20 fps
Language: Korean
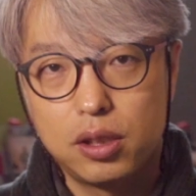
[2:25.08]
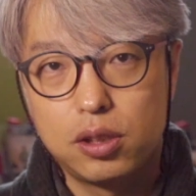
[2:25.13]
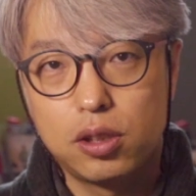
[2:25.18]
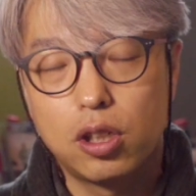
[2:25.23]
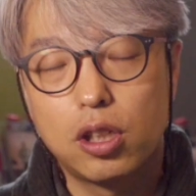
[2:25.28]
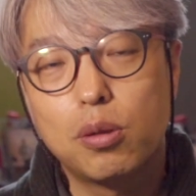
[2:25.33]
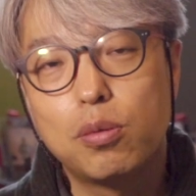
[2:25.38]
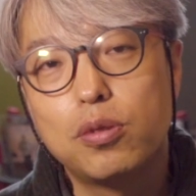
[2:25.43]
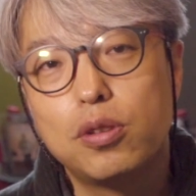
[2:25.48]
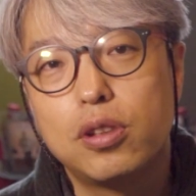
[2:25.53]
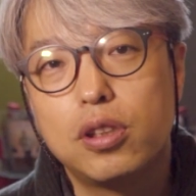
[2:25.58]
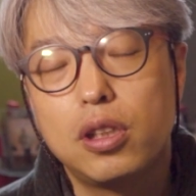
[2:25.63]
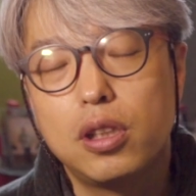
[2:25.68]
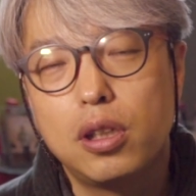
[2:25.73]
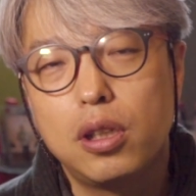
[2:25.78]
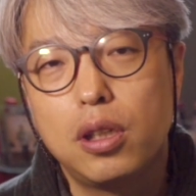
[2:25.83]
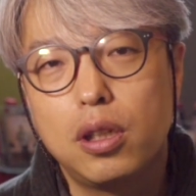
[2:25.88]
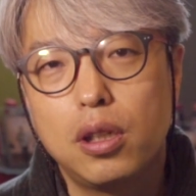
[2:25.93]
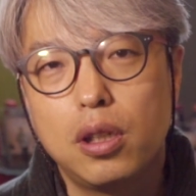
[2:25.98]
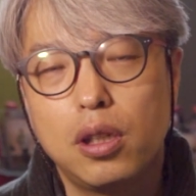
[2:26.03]

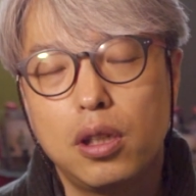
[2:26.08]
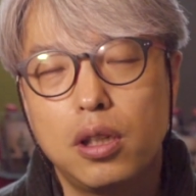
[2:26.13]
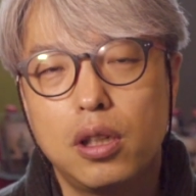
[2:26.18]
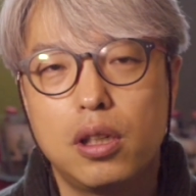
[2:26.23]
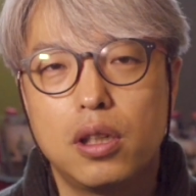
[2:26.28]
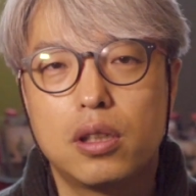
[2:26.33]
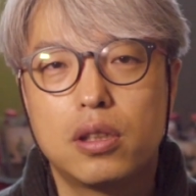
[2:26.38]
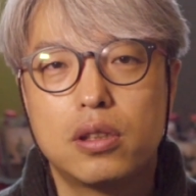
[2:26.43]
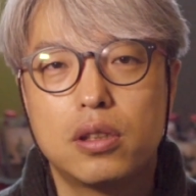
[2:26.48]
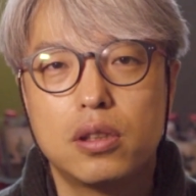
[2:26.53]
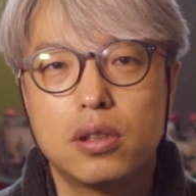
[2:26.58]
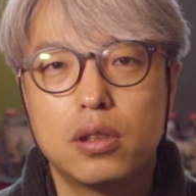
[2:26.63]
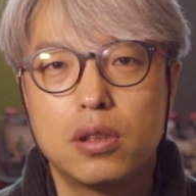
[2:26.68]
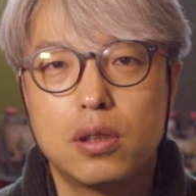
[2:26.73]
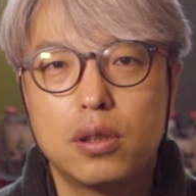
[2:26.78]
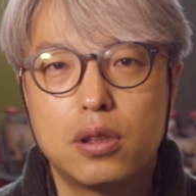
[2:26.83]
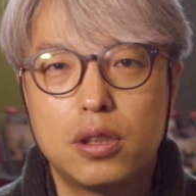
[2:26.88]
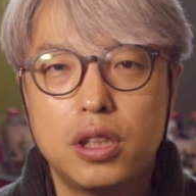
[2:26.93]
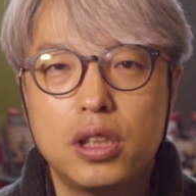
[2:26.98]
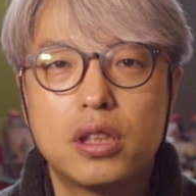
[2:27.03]
여러분들이
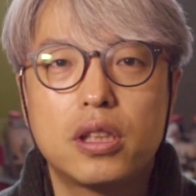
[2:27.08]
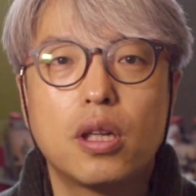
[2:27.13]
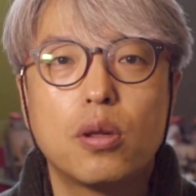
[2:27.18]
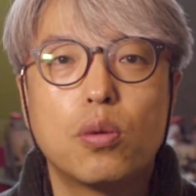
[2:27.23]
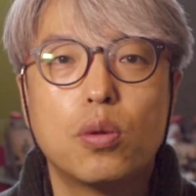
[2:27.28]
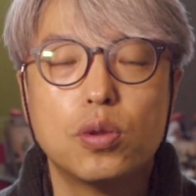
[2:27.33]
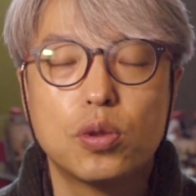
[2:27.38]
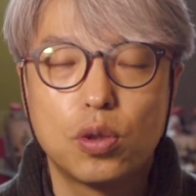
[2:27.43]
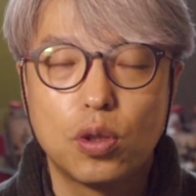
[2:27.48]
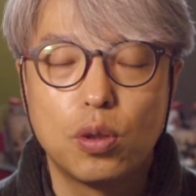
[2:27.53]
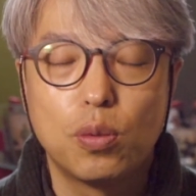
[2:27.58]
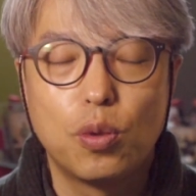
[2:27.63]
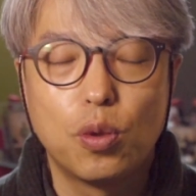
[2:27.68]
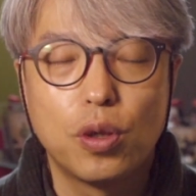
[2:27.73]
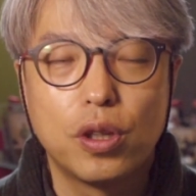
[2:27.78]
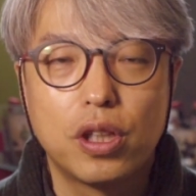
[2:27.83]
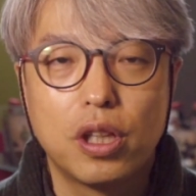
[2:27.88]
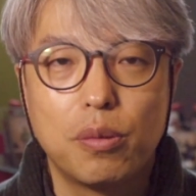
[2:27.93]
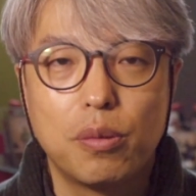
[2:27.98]
그 디지털 콘솔을 보게